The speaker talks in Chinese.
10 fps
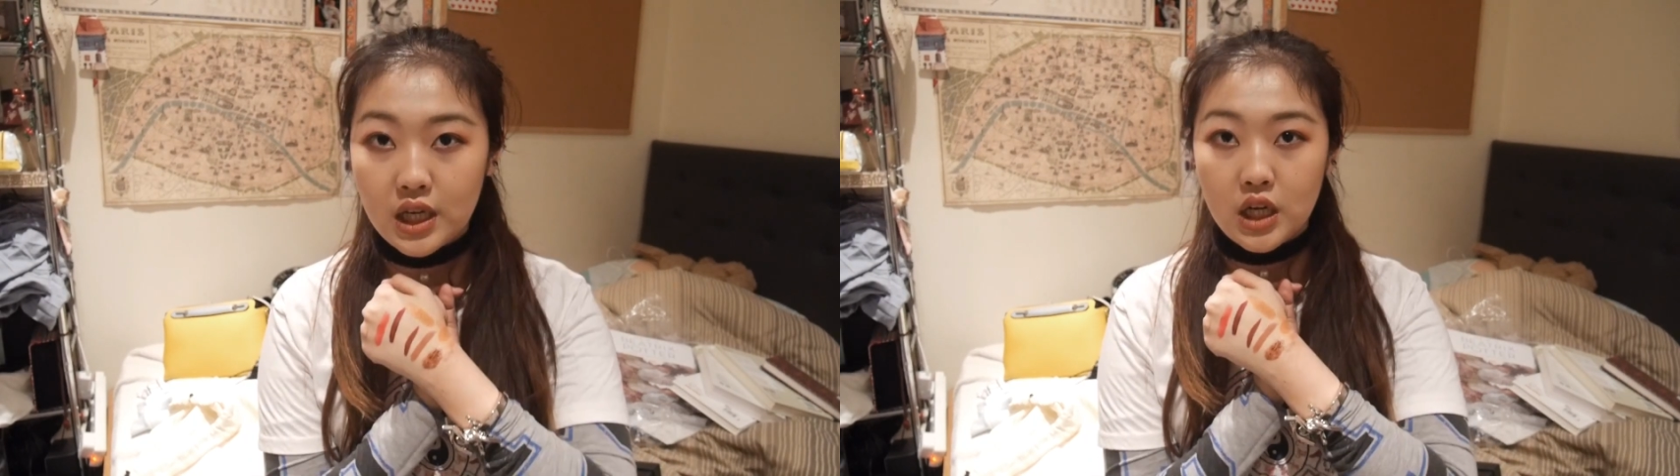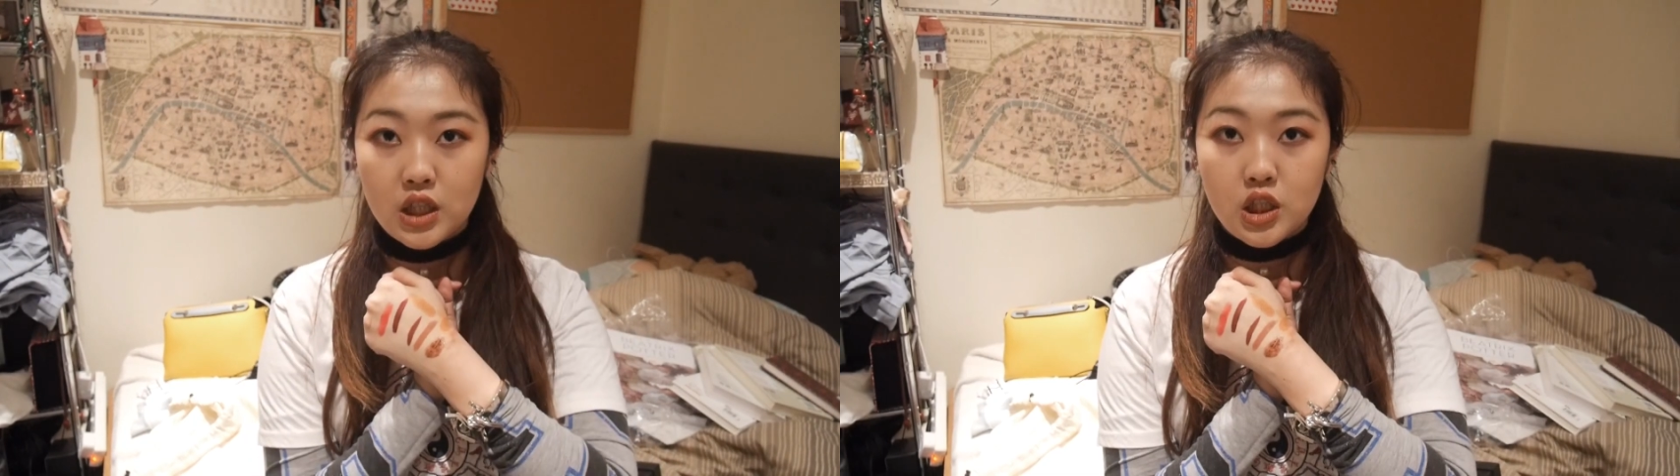
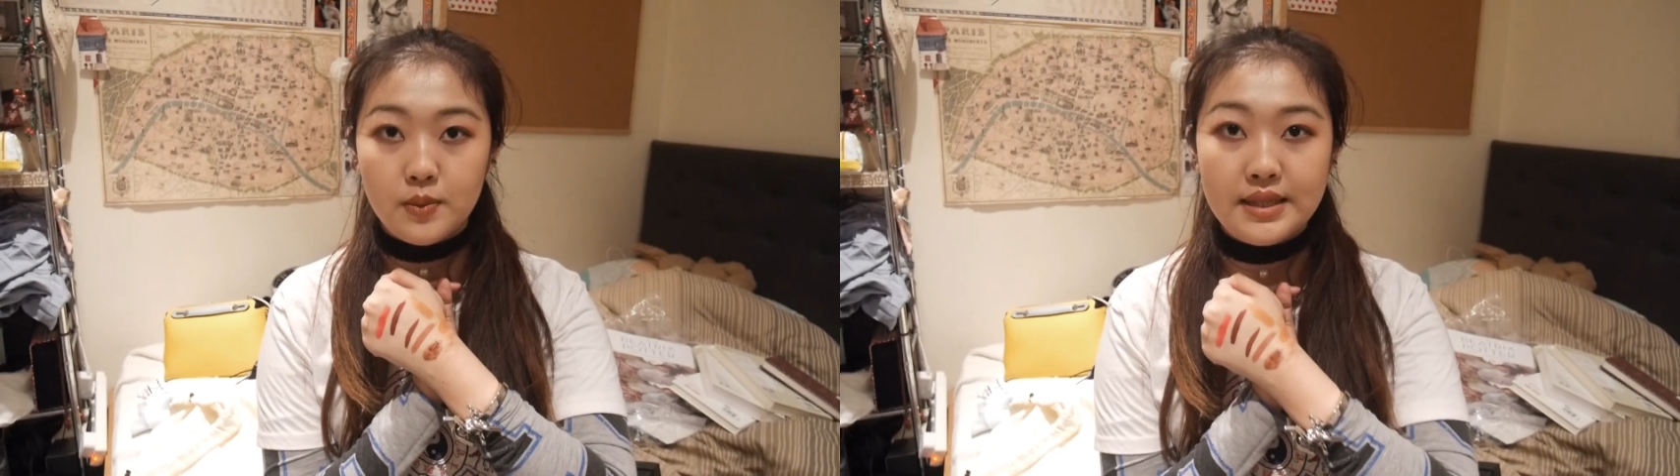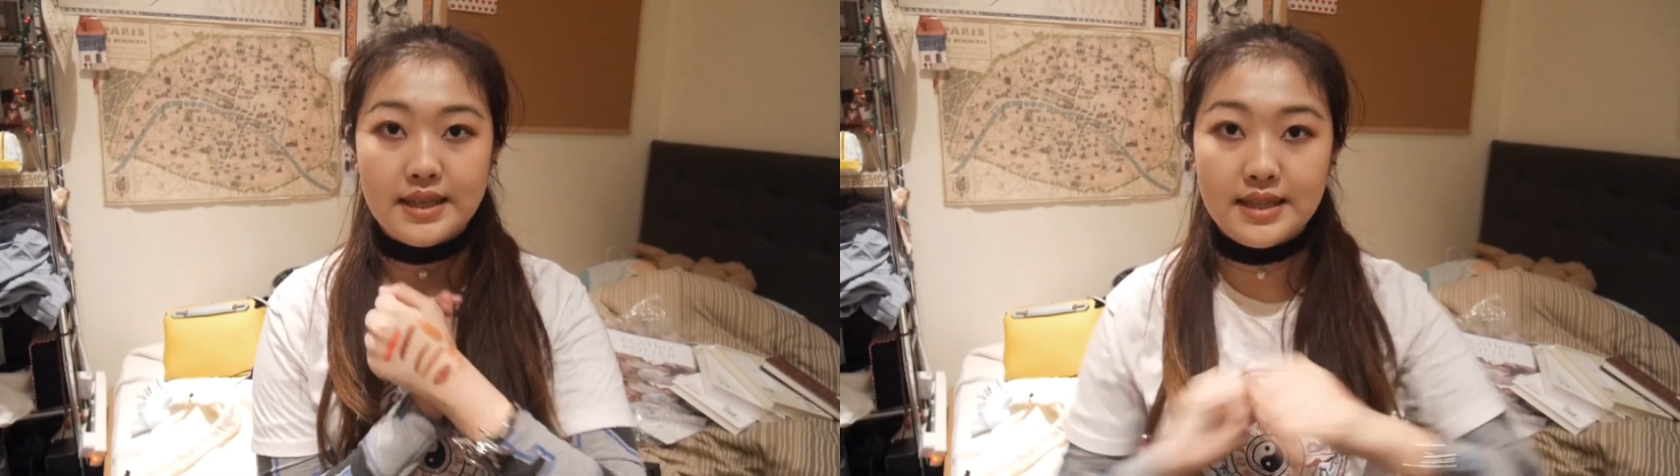个
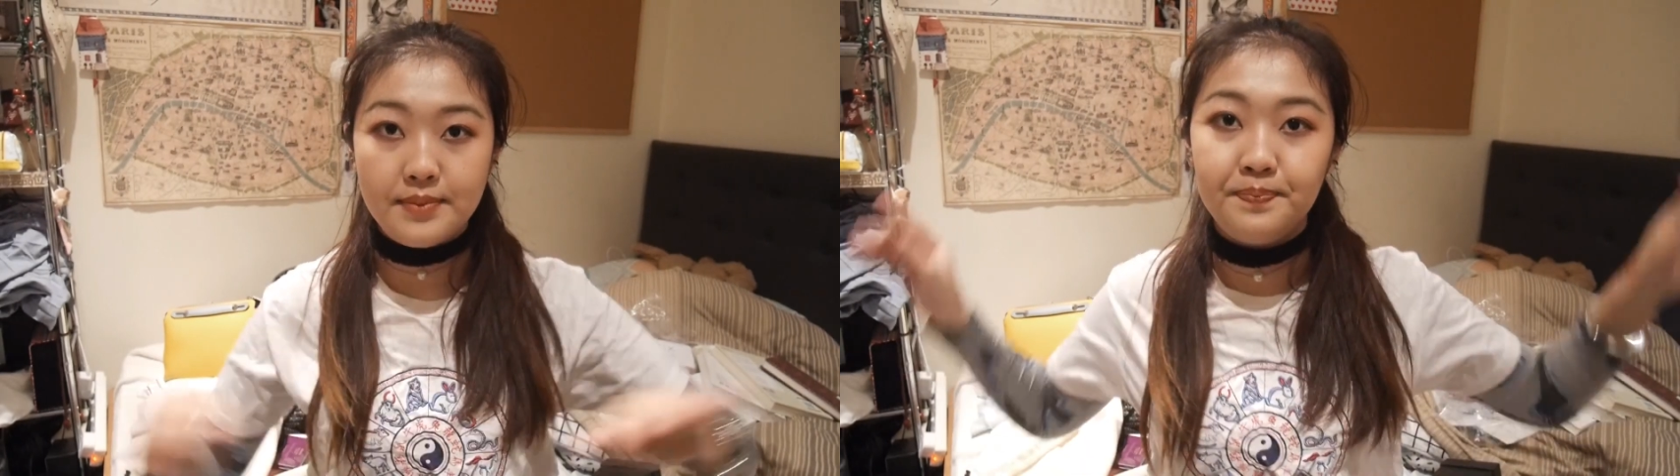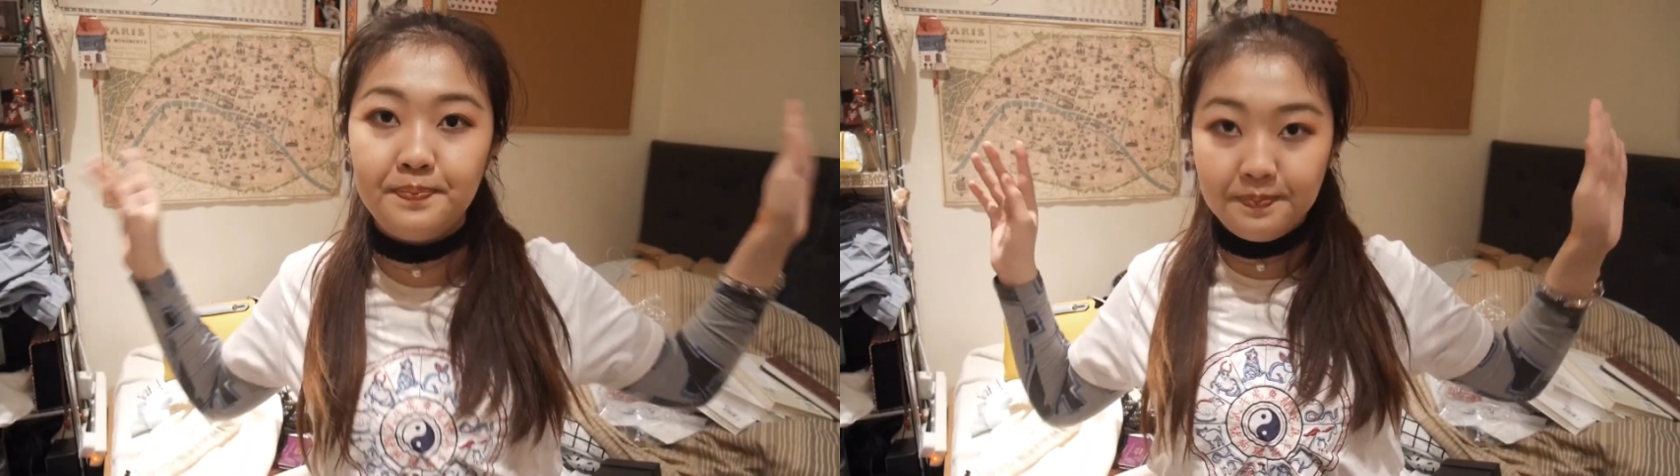视频再
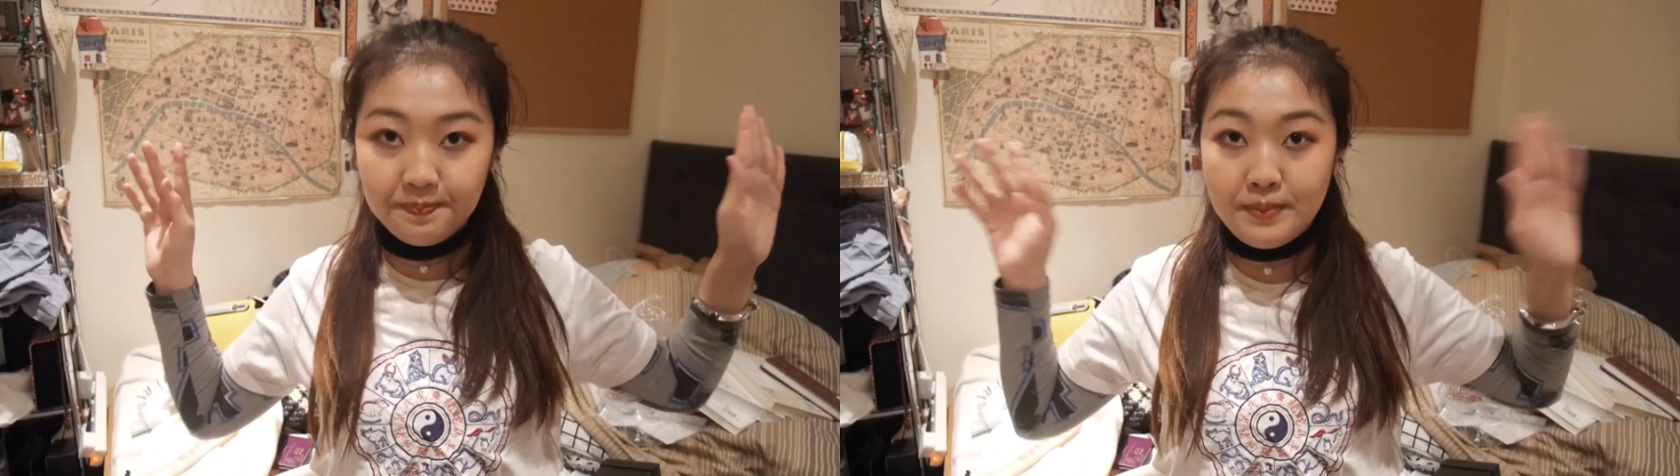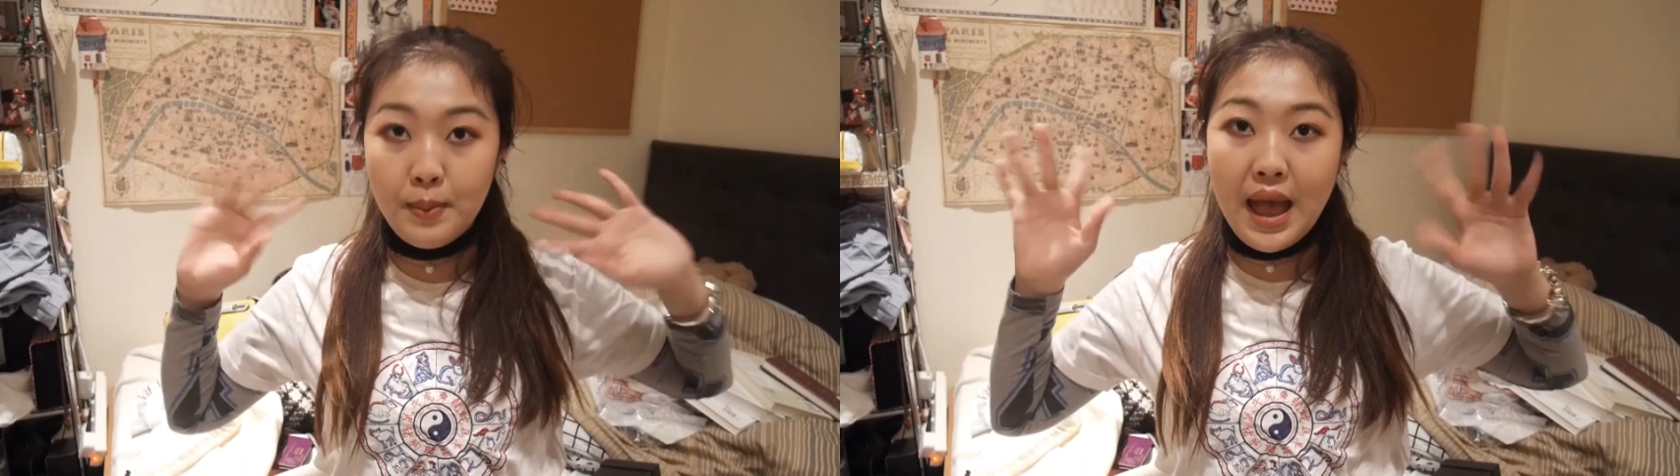见，
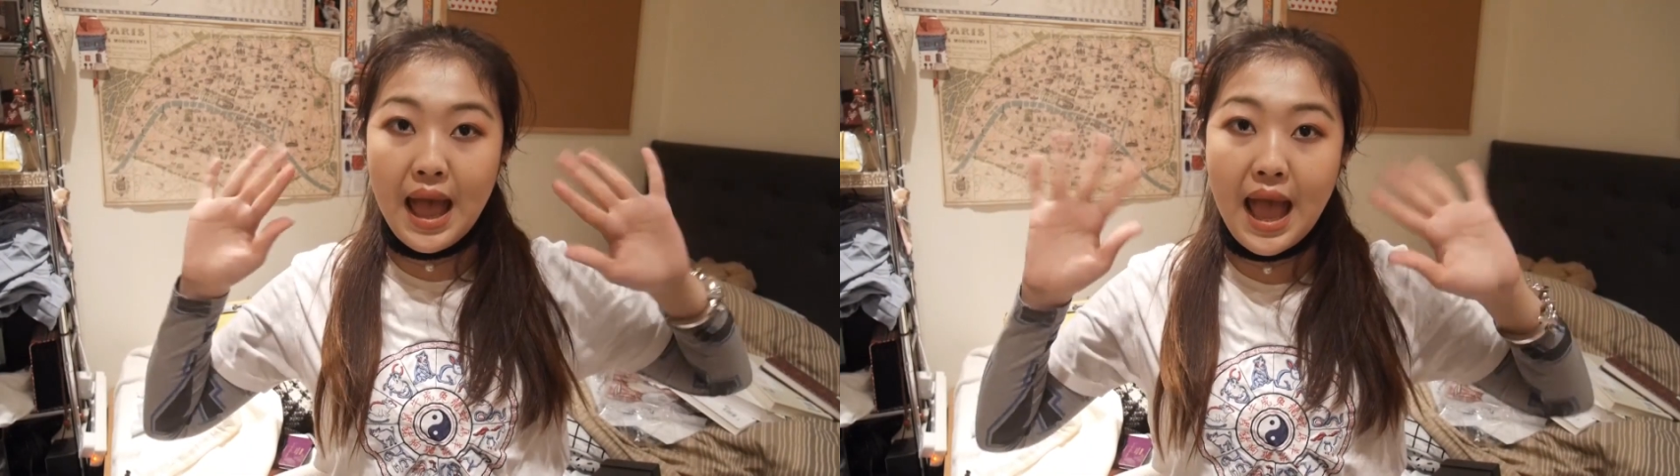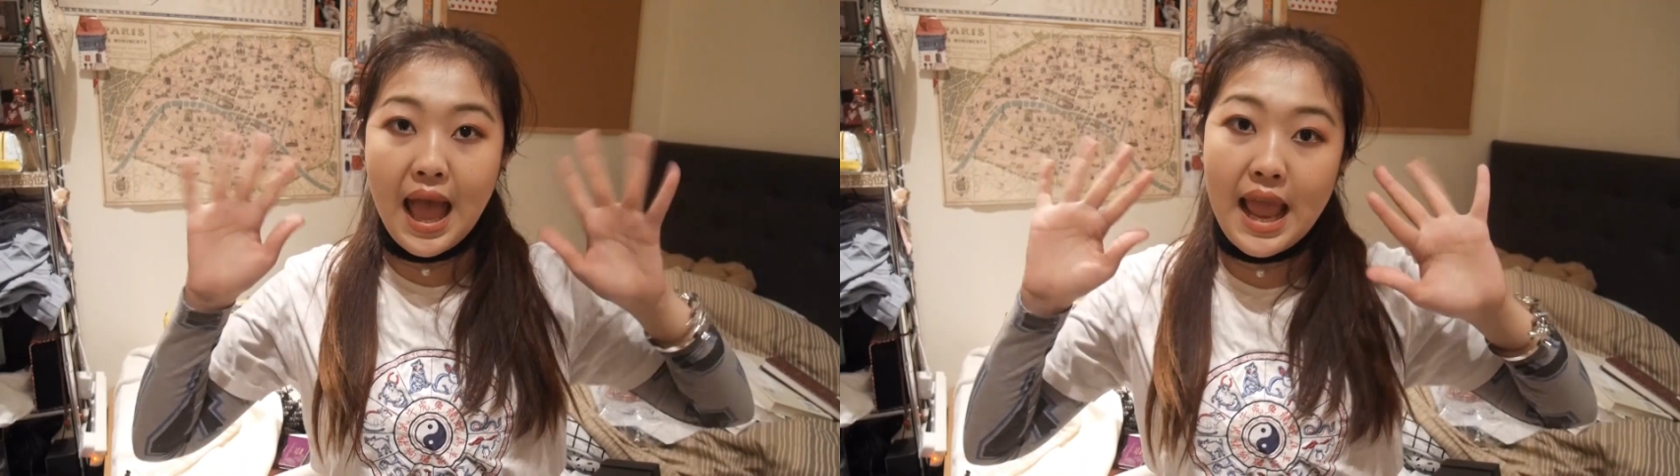拜
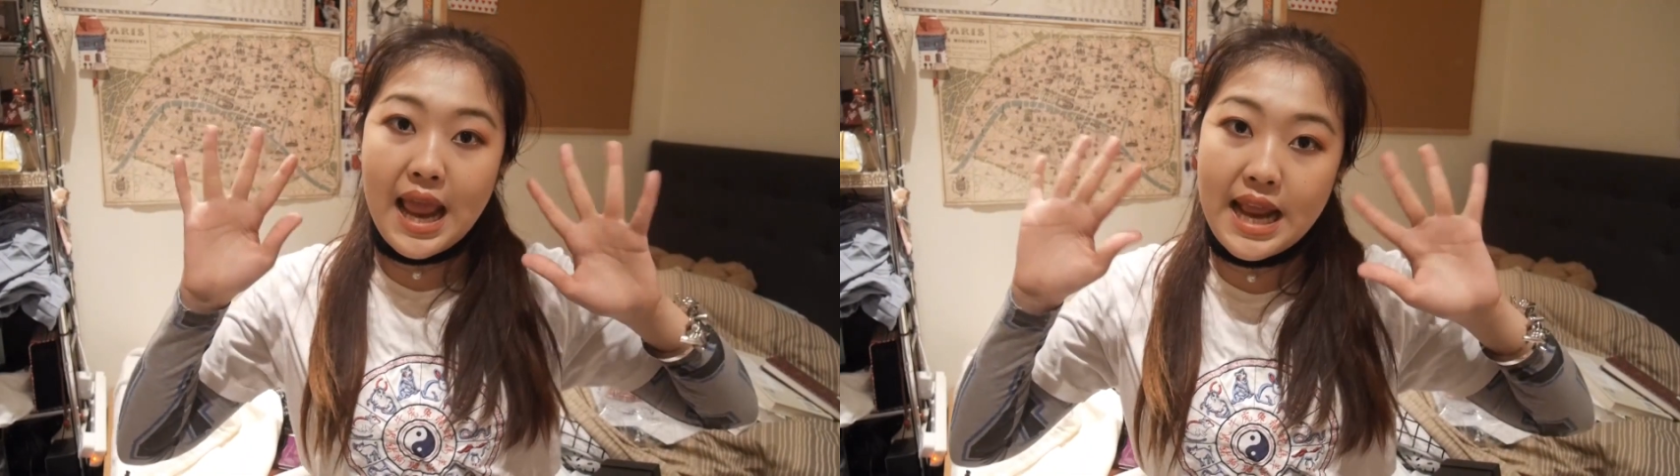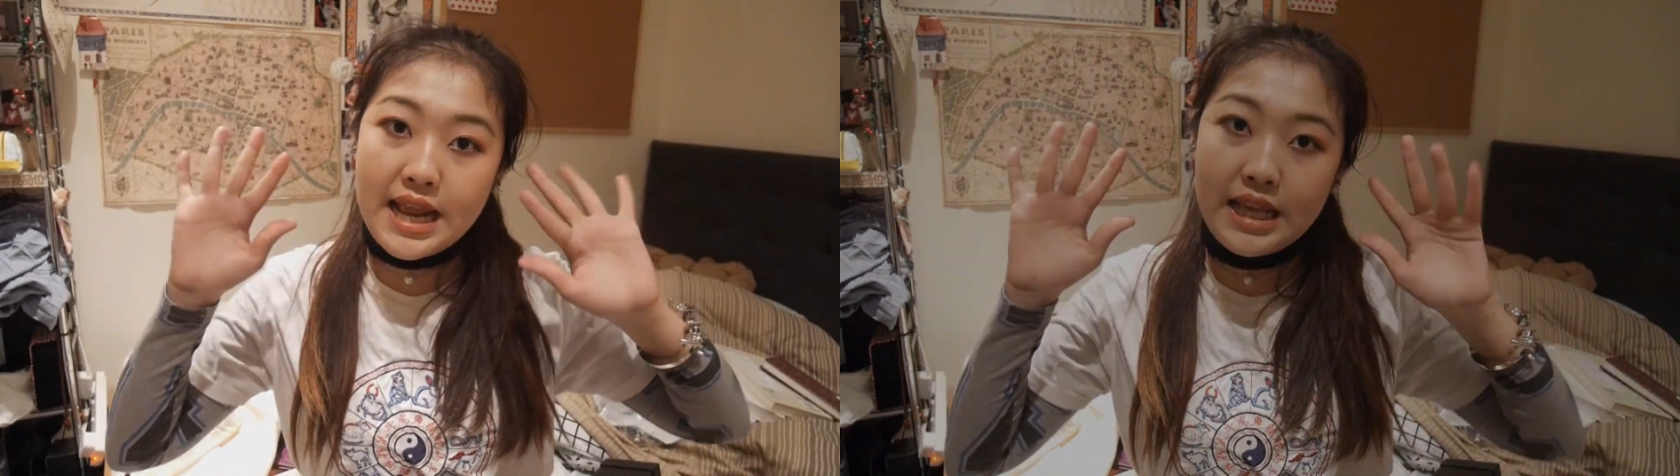
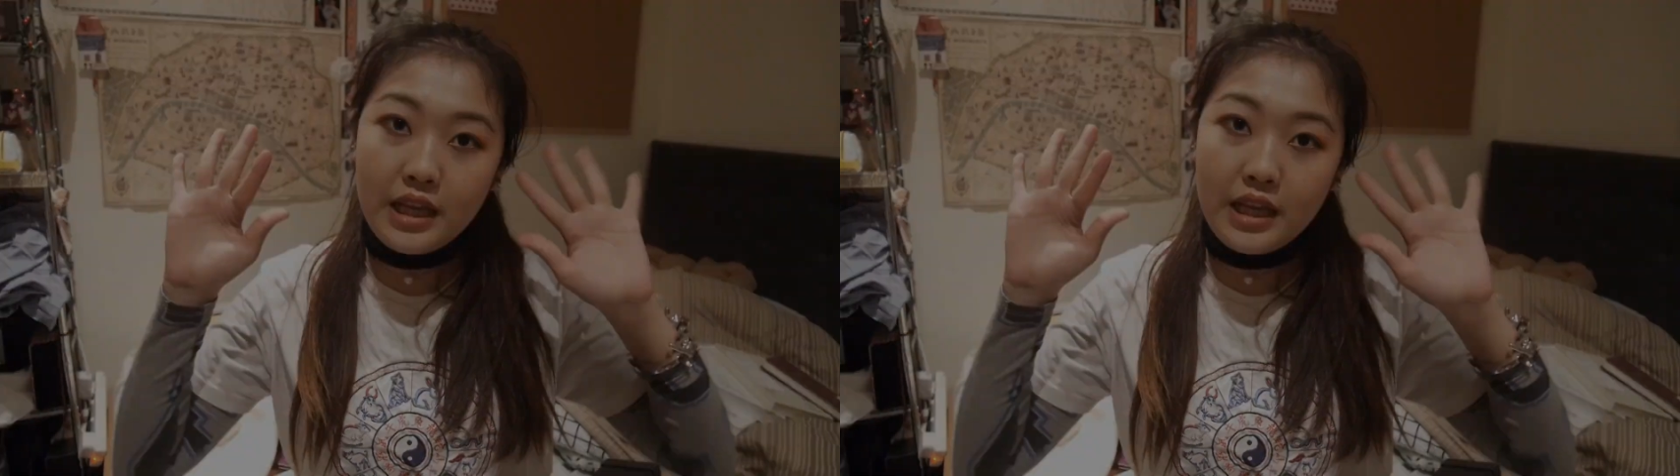拜。